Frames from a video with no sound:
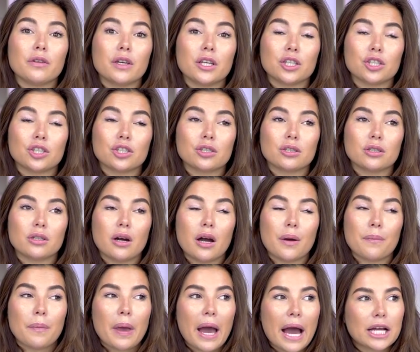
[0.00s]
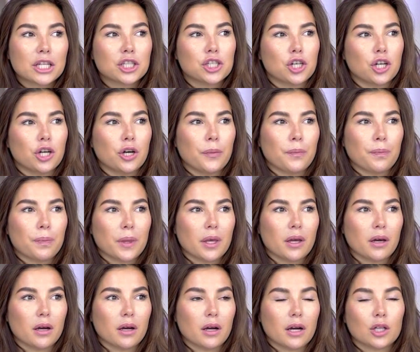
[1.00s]
вещь, опять же,
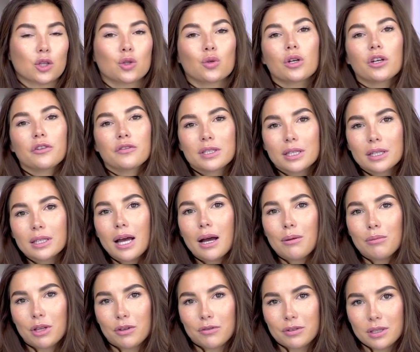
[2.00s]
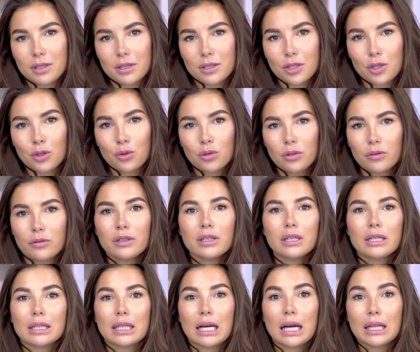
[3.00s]
э, которая всегда была в эстетике
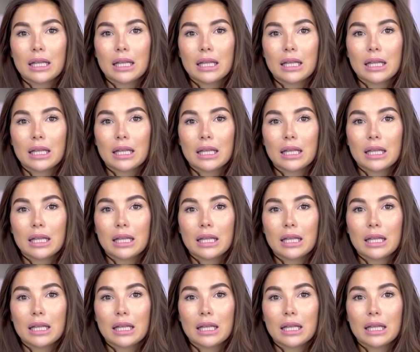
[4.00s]
нулевых, это